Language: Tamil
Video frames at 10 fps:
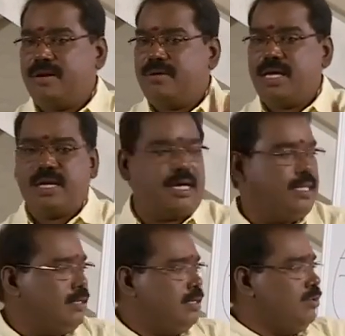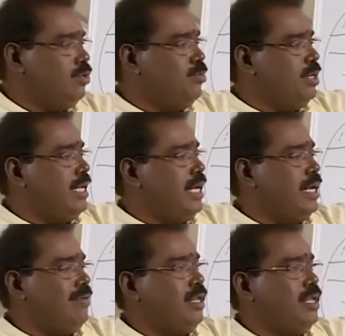பார்வையே இருக்காது இருபத்தொம்போது
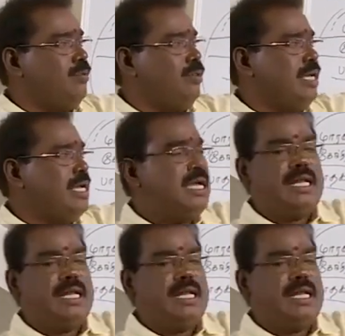டிகிரிக்குல வந்துற போது